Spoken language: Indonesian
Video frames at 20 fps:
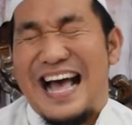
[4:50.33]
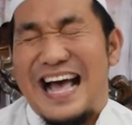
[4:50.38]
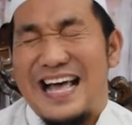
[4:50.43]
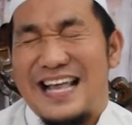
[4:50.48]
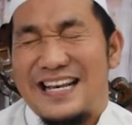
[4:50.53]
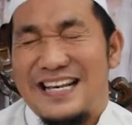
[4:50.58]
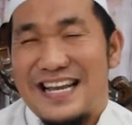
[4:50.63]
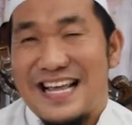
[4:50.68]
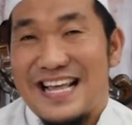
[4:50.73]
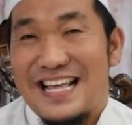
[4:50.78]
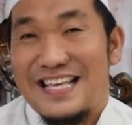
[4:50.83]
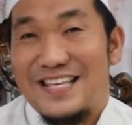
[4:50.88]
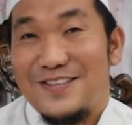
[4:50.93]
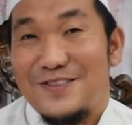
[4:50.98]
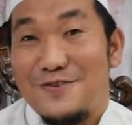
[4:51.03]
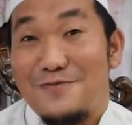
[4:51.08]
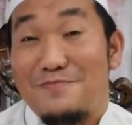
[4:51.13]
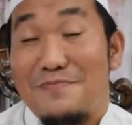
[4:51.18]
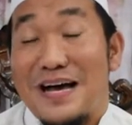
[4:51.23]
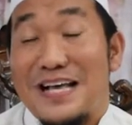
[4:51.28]
anak
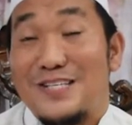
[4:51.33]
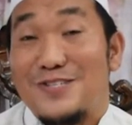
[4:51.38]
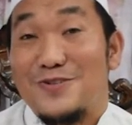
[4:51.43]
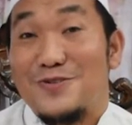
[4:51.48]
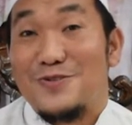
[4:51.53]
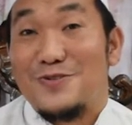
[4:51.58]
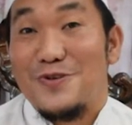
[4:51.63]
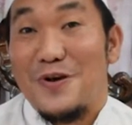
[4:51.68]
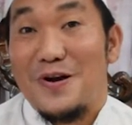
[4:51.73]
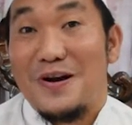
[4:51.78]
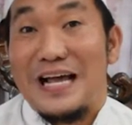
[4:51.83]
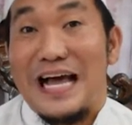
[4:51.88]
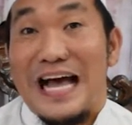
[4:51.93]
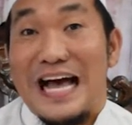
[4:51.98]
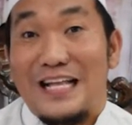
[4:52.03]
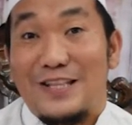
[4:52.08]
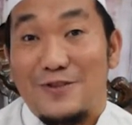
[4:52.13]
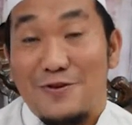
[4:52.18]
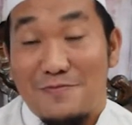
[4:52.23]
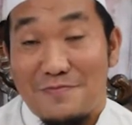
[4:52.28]
itu masuk sorga
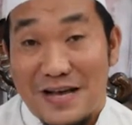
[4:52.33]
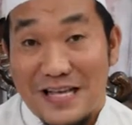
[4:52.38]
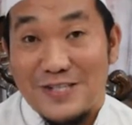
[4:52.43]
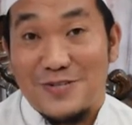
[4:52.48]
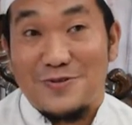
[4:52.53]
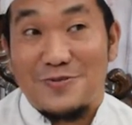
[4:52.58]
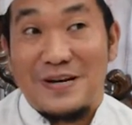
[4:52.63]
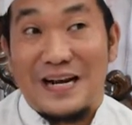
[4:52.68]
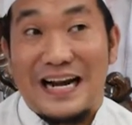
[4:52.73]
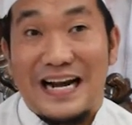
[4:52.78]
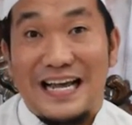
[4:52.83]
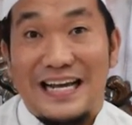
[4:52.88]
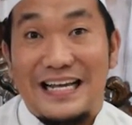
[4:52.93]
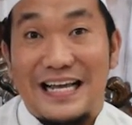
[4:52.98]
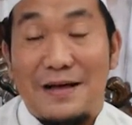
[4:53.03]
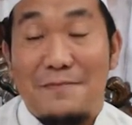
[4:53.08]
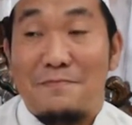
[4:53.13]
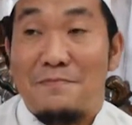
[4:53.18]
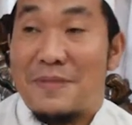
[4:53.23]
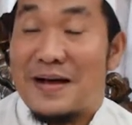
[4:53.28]
atau masuk
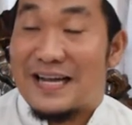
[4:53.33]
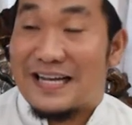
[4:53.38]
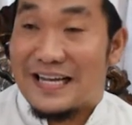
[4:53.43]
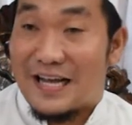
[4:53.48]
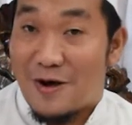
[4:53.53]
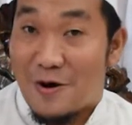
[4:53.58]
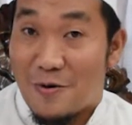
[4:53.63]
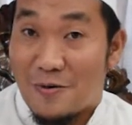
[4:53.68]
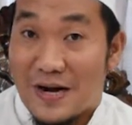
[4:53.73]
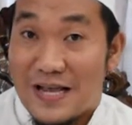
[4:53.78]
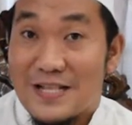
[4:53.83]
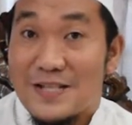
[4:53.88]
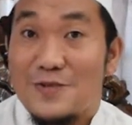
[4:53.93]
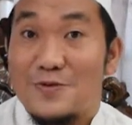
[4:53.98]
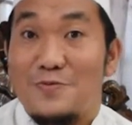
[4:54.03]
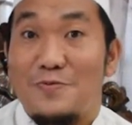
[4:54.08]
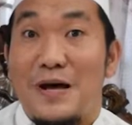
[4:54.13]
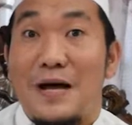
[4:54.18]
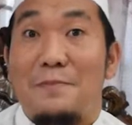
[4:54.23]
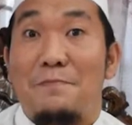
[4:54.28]
neraka maka
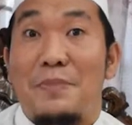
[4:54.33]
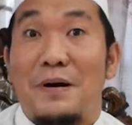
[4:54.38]
orang tua